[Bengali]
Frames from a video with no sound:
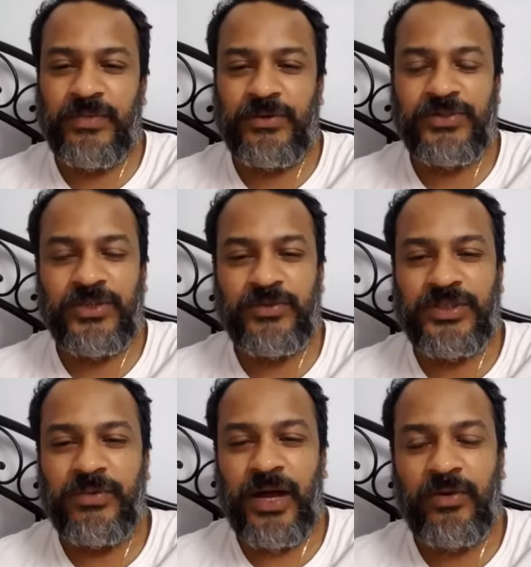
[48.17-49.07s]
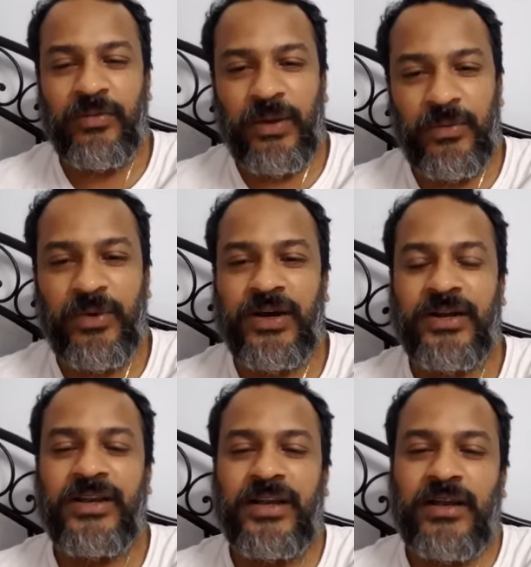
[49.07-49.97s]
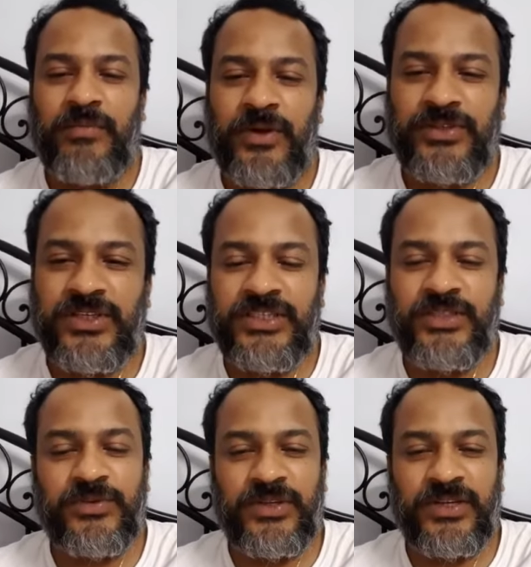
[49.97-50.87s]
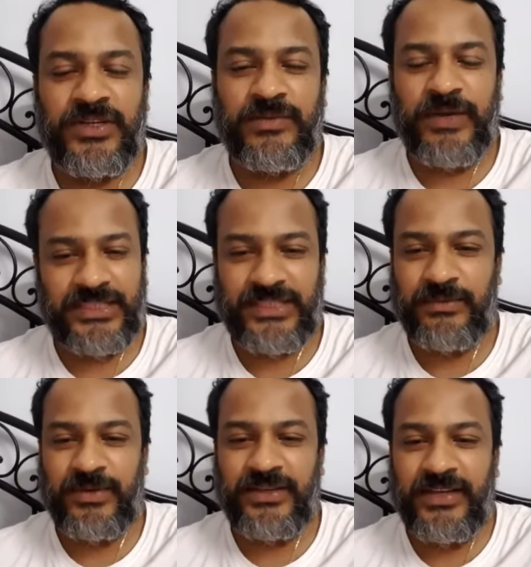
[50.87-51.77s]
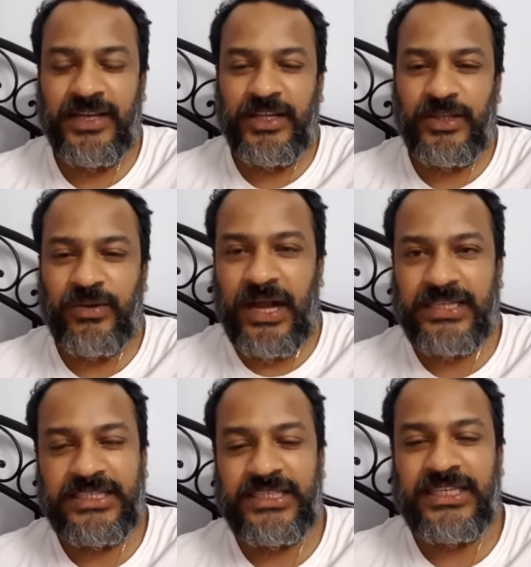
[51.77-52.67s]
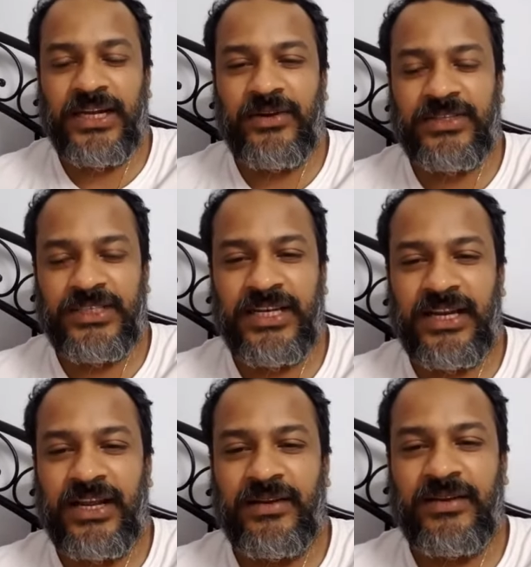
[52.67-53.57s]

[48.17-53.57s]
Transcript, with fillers: মানুষের প্রতি ভালো ব্যবহার মানুষের জীবনকে বাঁচাতে পারে তো আজকের যেটা রয়েছে সেটা